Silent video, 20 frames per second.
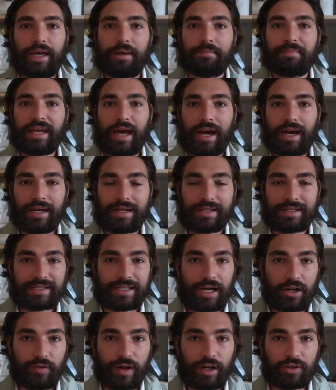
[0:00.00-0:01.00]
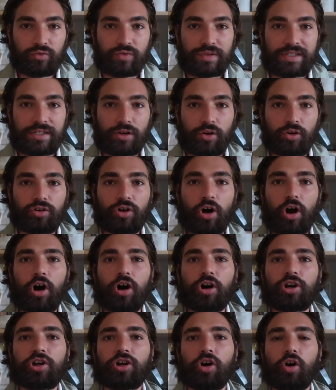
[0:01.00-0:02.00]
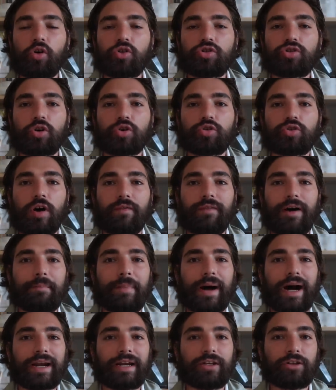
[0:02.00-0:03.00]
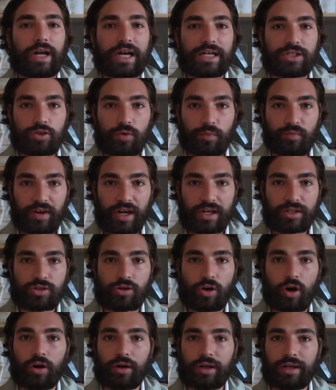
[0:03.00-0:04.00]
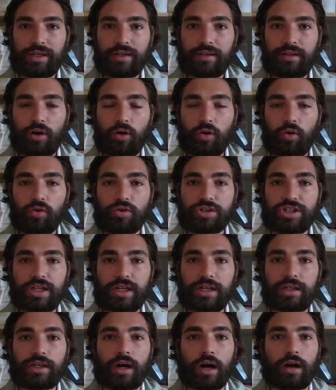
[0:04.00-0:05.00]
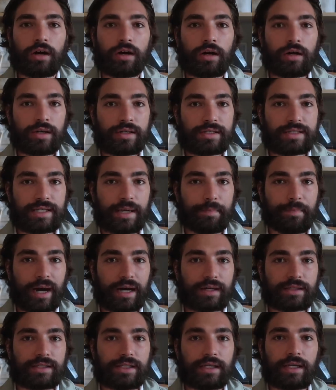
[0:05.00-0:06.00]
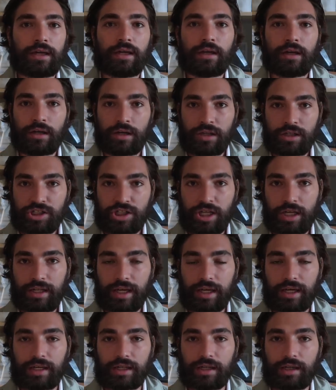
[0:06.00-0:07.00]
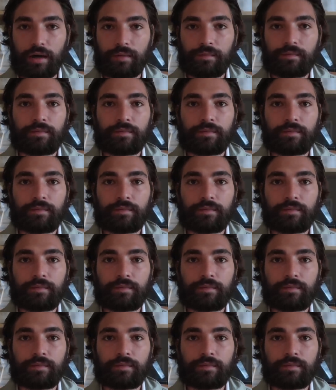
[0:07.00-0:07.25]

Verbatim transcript: Eh bien, salut à tous, c'est le doc. Aujourd'hui, on va parler de la subversion idéologique. C'est parti, générique.